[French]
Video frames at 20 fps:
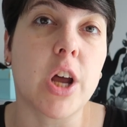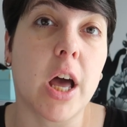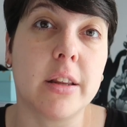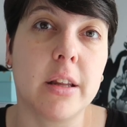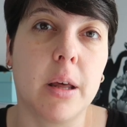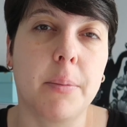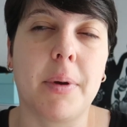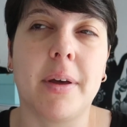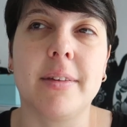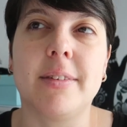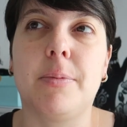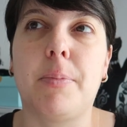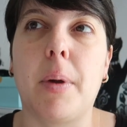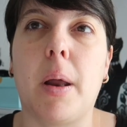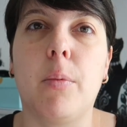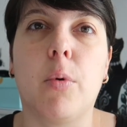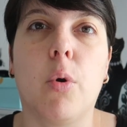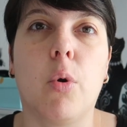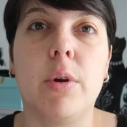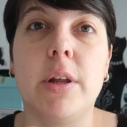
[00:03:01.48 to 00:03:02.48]
jardin
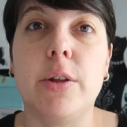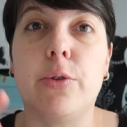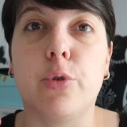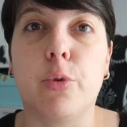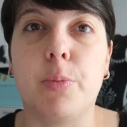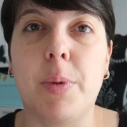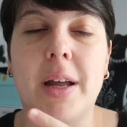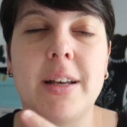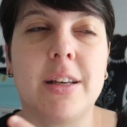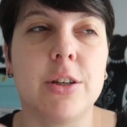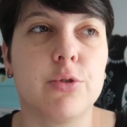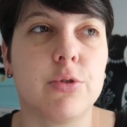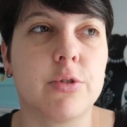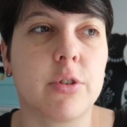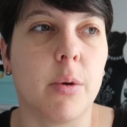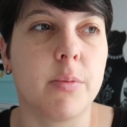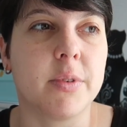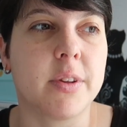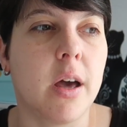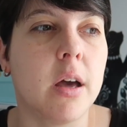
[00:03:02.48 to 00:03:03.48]
principalement, les tomates, les choses
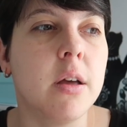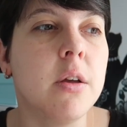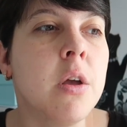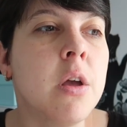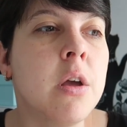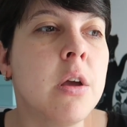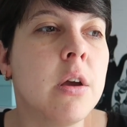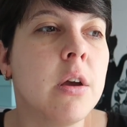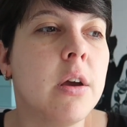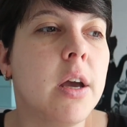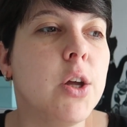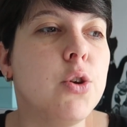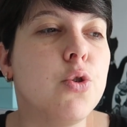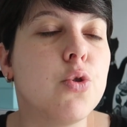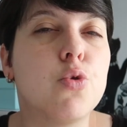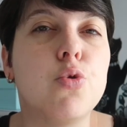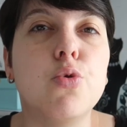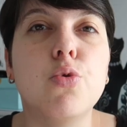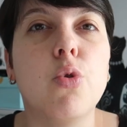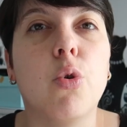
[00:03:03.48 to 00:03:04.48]
comme ça. Et
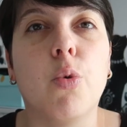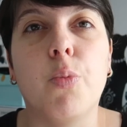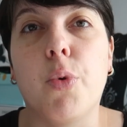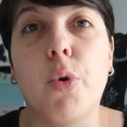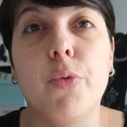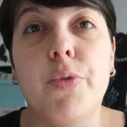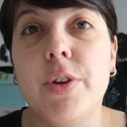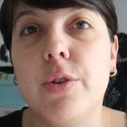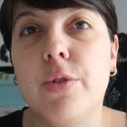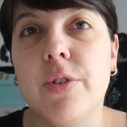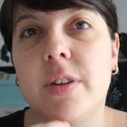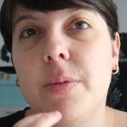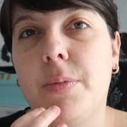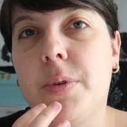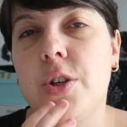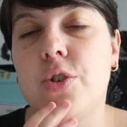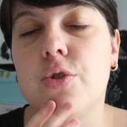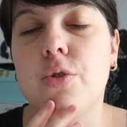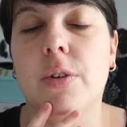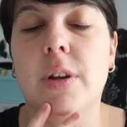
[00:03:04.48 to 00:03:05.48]
du coup, on profite de ces
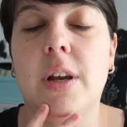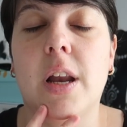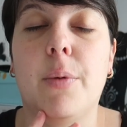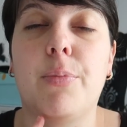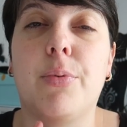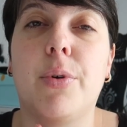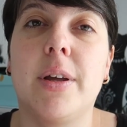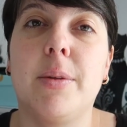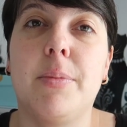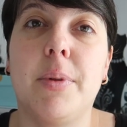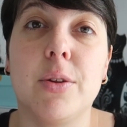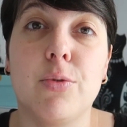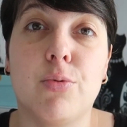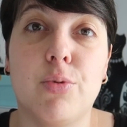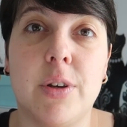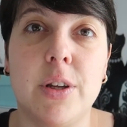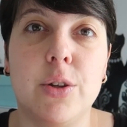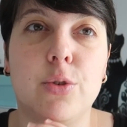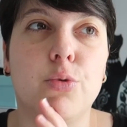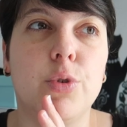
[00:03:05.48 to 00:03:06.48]
petites journées-là pour être bien
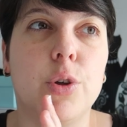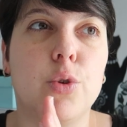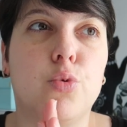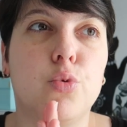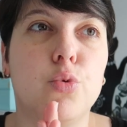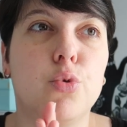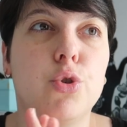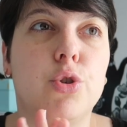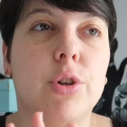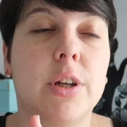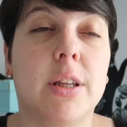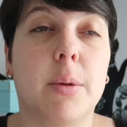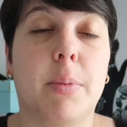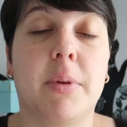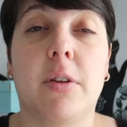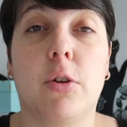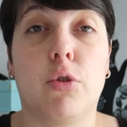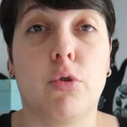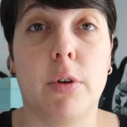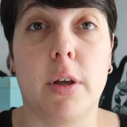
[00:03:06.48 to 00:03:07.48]
toutes les deux et tout. J'ai
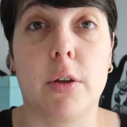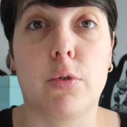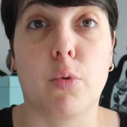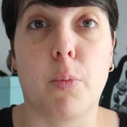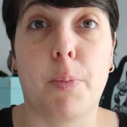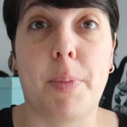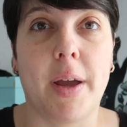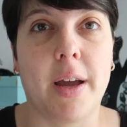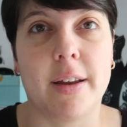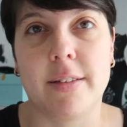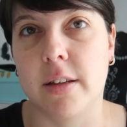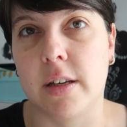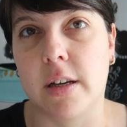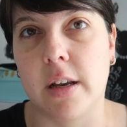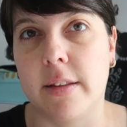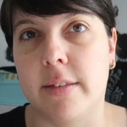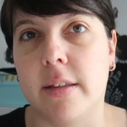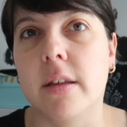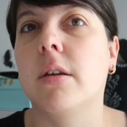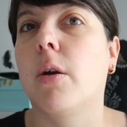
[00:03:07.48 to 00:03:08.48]
passé la journée avec son père, elle s'est
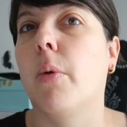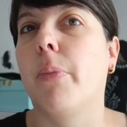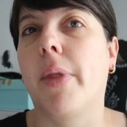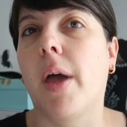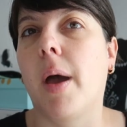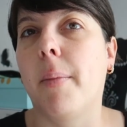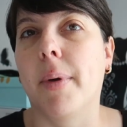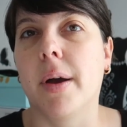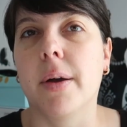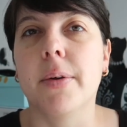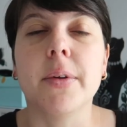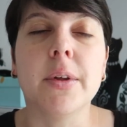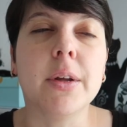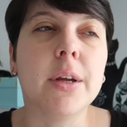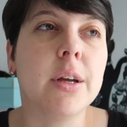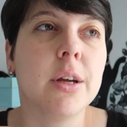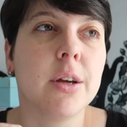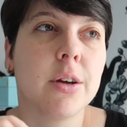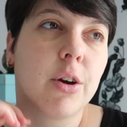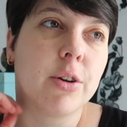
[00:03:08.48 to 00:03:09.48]
éclatée comme d'hab. Hein.
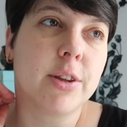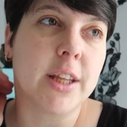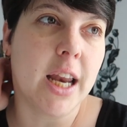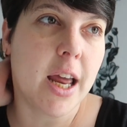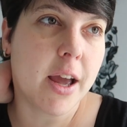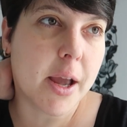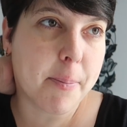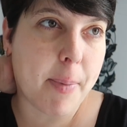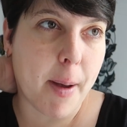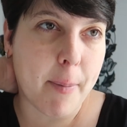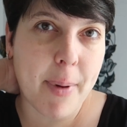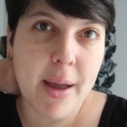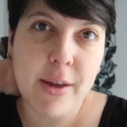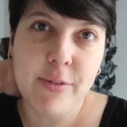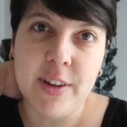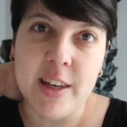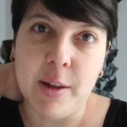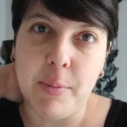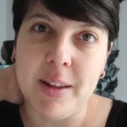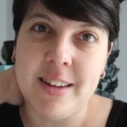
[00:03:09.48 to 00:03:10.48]
Quand elle est avec papa,
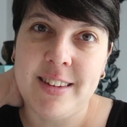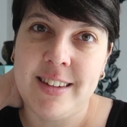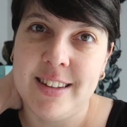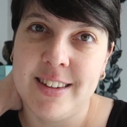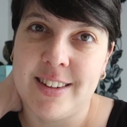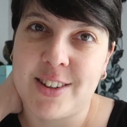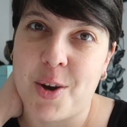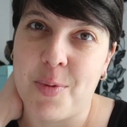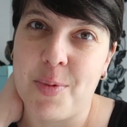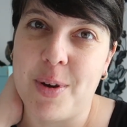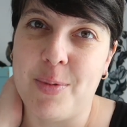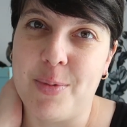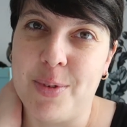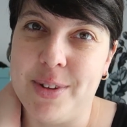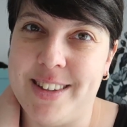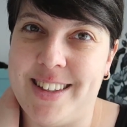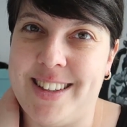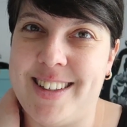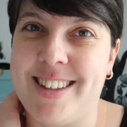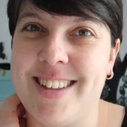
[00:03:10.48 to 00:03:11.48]
il fait des bêtises comme elle
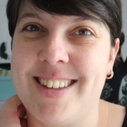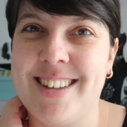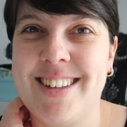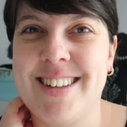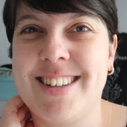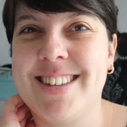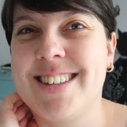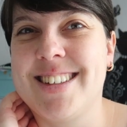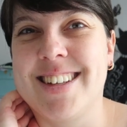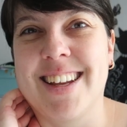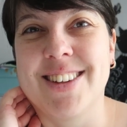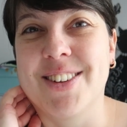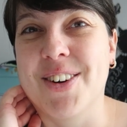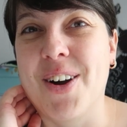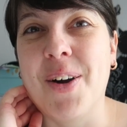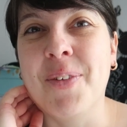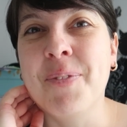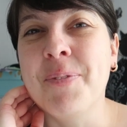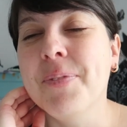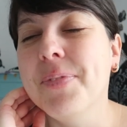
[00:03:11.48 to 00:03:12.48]
me dit.
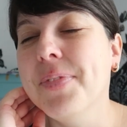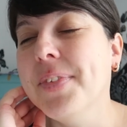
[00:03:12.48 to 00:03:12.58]
J'adore.